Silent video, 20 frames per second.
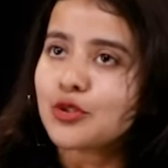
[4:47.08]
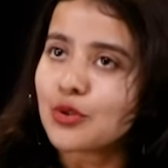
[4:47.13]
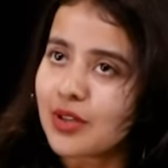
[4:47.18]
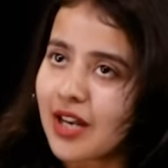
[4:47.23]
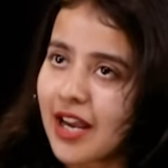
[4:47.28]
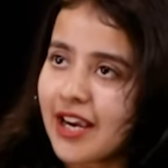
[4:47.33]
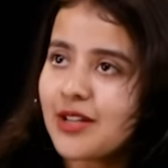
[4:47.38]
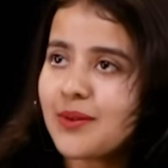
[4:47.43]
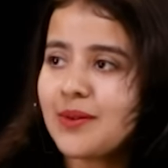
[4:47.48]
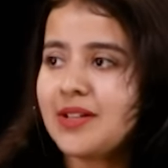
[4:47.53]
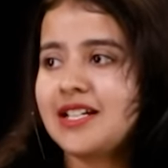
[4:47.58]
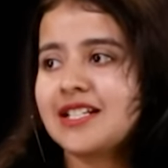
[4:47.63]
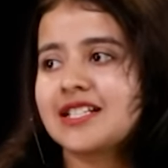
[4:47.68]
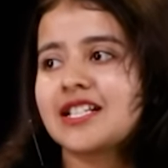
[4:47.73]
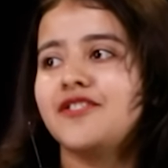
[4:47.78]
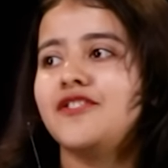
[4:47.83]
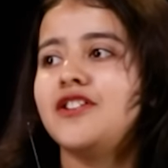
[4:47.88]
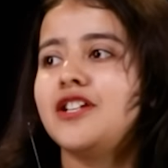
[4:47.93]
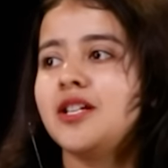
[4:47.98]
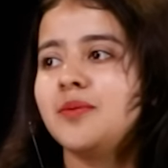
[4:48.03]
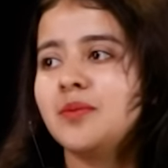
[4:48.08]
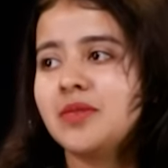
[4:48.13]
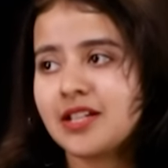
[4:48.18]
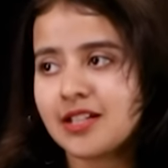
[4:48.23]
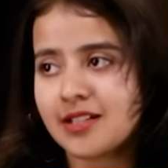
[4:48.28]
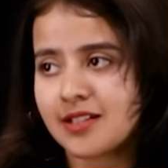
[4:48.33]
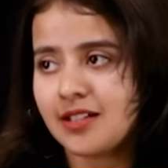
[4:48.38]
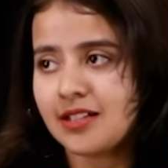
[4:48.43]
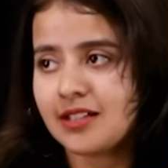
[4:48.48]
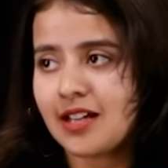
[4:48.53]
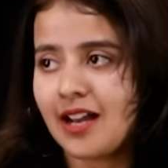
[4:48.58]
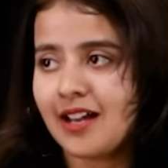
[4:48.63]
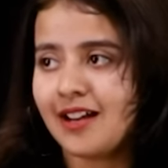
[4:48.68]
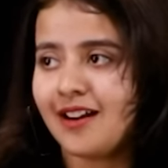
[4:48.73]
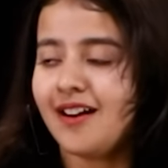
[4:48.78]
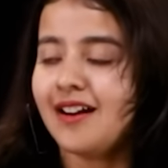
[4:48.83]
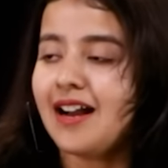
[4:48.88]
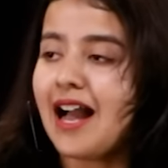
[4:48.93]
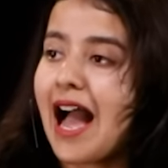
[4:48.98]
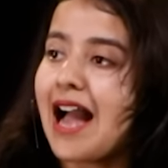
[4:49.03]
जुलाई 2017 में रिजल्ट
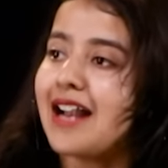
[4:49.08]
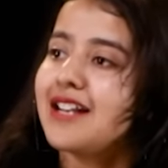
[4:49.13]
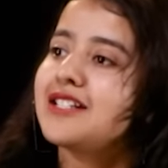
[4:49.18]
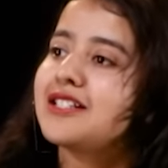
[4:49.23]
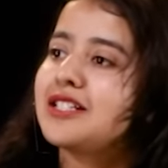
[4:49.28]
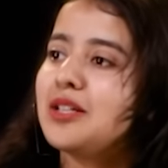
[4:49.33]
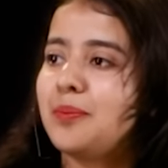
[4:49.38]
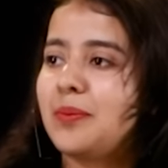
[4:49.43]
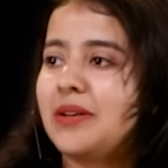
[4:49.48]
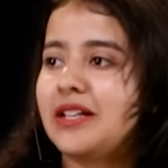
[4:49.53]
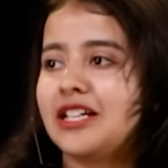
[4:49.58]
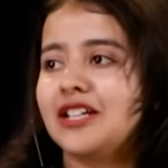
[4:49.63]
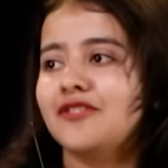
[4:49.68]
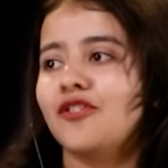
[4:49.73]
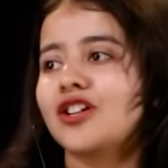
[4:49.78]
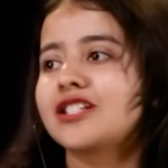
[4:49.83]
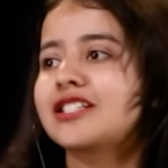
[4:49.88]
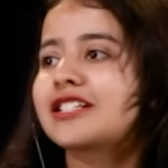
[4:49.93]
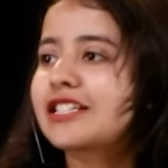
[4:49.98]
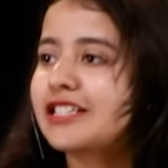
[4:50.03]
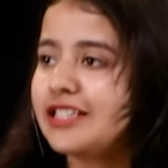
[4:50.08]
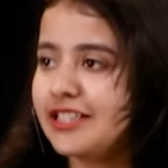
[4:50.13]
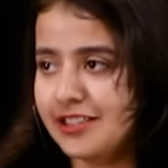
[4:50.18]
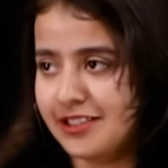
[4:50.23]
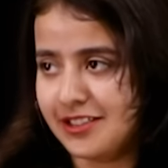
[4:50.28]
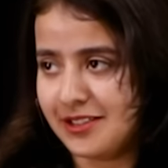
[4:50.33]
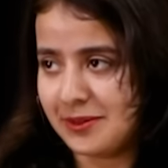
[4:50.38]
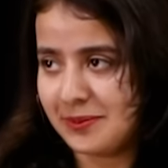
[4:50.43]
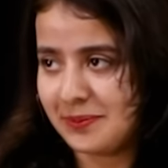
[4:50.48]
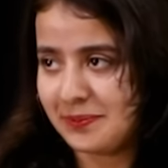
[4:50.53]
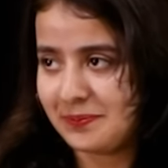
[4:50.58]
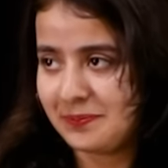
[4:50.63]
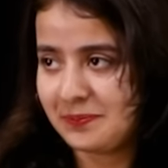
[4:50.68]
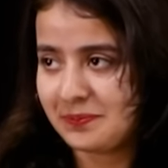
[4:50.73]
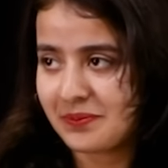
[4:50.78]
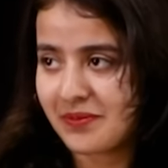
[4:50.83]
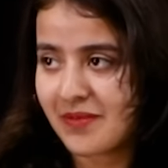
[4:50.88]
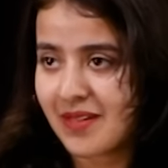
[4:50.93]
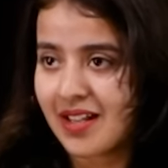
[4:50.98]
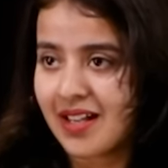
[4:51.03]
आया एंड सी पी टी वॉज क्लियर
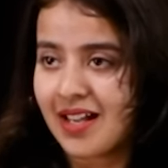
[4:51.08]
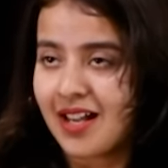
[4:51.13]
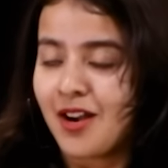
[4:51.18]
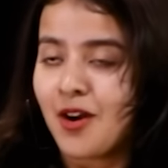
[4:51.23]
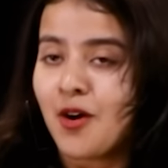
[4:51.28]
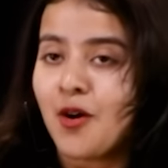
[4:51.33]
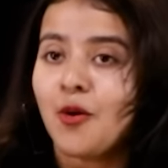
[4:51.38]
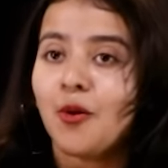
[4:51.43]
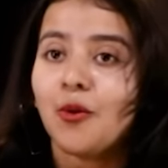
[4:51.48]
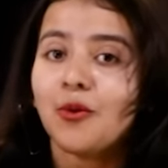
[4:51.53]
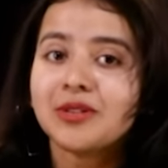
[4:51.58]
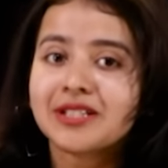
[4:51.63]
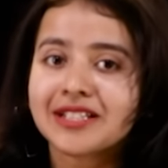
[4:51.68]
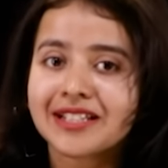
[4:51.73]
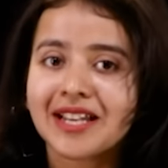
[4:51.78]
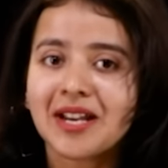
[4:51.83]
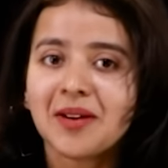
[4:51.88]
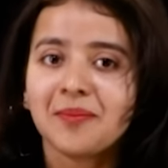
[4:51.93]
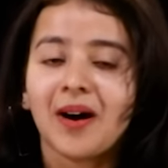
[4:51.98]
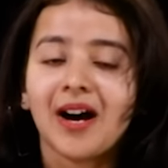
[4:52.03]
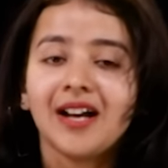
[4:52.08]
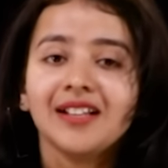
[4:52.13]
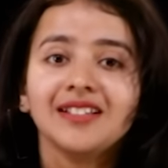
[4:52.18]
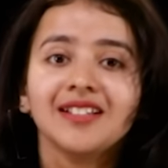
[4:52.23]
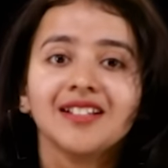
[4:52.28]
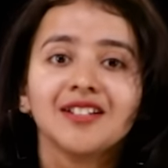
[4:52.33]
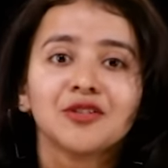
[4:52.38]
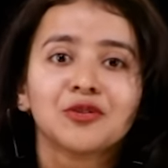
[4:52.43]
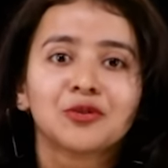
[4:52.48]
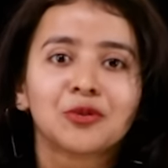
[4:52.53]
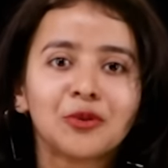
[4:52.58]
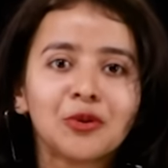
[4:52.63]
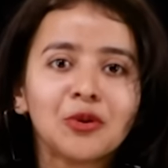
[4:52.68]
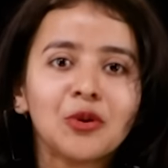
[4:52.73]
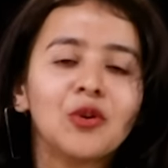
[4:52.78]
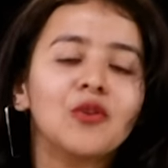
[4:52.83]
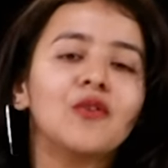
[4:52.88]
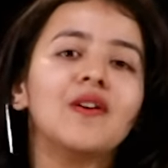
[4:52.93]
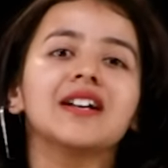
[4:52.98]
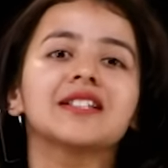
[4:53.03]
उसके बाद
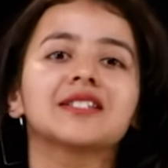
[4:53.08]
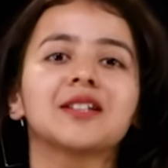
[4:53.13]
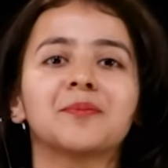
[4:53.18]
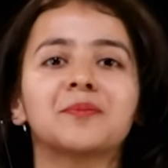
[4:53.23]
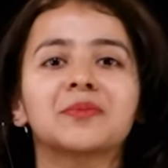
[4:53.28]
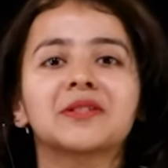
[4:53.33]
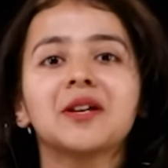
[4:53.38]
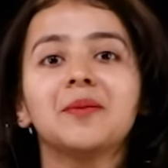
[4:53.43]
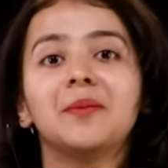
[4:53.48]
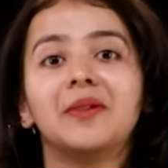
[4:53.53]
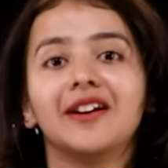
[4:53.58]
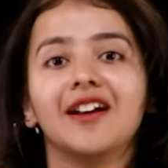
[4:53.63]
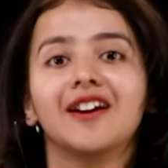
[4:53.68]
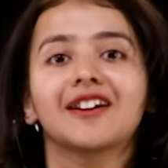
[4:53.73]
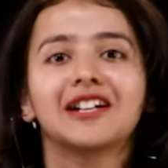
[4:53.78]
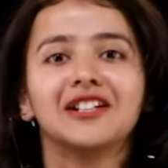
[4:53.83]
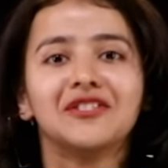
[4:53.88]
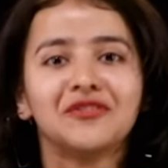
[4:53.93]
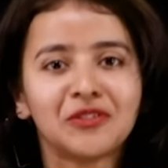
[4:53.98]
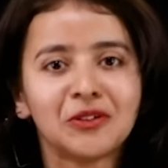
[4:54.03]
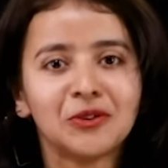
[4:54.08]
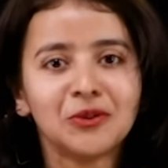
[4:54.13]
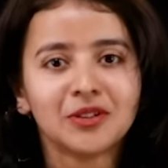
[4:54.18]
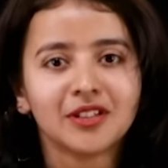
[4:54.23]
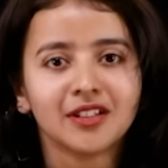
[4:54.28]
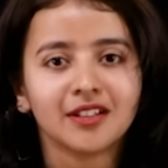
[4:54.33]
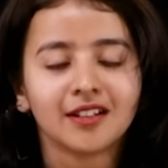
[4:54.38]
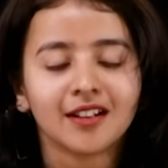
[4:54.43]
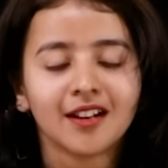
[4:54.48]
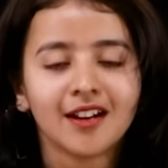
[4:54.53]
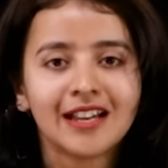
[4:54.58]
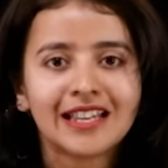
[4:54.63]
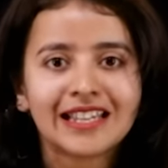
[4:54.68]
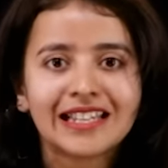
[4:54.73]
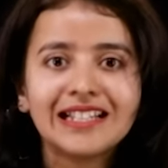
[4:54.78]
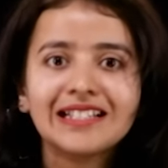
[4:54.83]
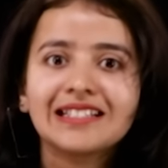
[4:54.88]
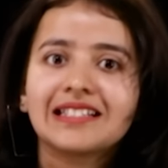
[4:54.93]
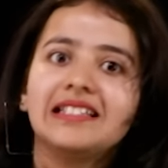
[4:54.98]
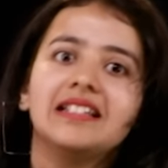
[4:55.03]
शुरू हुआ सबसे बड़ा कन्फ्यूजन
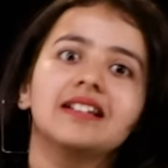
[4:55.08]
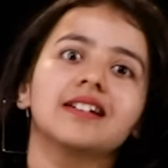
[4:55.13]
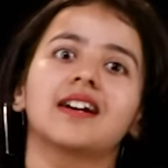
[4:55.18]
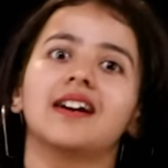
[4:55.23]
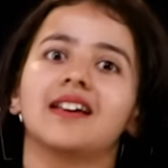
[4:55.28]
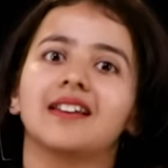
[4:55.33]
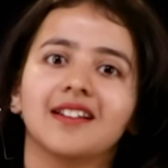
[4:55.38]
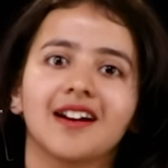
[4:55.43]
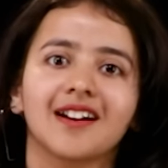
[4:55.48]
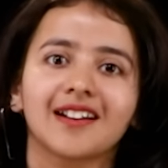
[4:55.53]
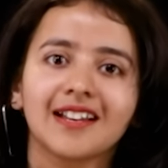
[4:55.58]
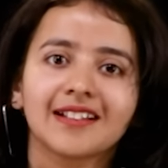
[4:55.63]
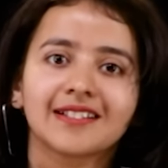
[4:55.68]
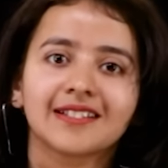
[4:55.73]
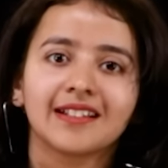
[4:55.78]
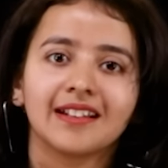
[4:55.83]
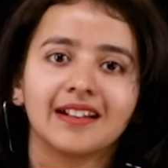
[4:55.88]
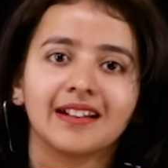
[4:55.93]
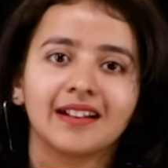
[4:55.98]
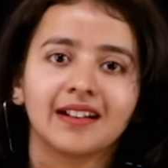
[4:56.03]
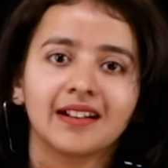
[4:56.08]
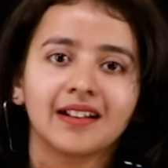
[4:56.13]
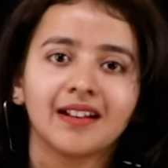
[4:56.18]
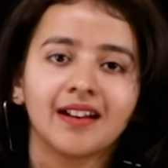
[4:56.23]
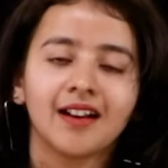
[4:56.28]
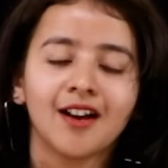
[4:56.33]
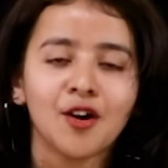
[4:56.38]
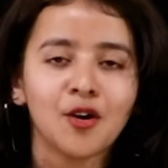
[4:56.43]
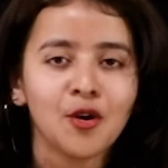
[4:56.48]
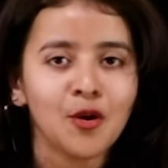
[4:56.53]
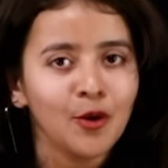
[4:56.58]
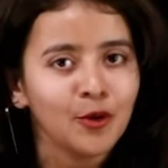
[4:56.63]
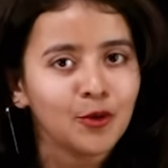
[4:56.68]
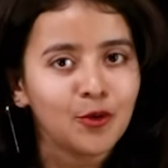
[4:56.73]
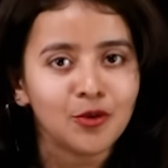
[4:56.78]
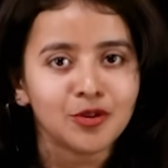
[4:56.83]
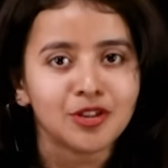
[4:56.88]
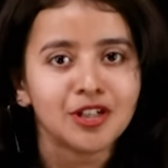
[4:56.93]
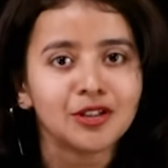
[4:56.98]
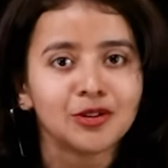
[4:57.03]
कि सी ए करना कैसे है
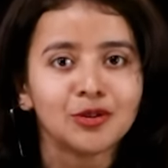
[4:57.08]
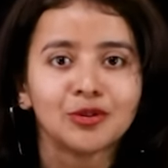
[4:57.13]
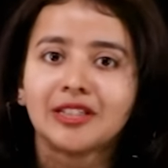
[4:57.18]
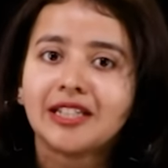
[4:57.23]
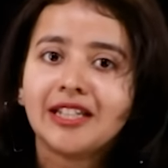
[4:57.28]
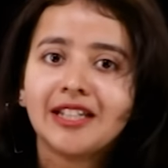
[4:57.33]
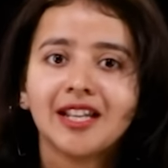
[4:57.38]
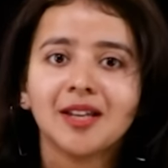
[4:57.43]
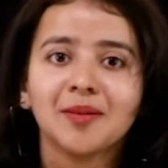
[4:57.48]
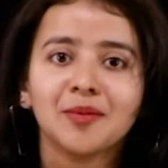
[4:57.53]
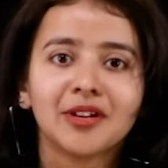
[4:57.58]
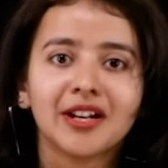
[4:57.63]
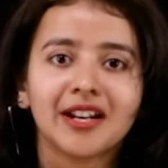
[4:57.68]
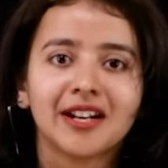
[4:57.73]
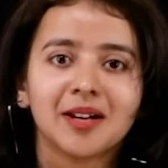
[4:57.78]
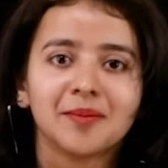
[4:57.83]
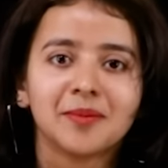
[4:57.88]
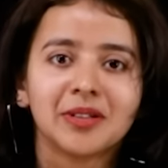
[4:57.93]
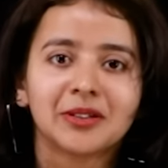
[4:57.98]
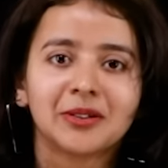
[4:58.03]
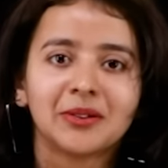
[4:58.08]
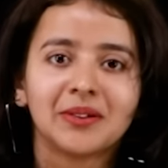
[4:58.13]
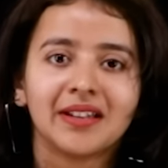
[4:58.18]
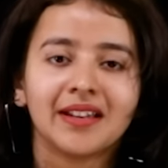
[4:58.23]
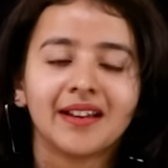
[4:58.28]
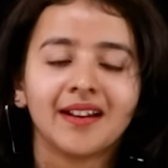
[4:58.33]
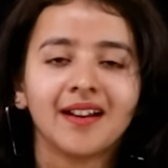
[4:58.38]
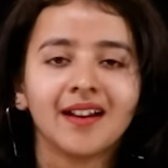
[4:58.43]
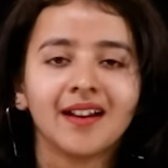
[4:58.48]
कोचिंग तो थी नहीं मुरैना में कोई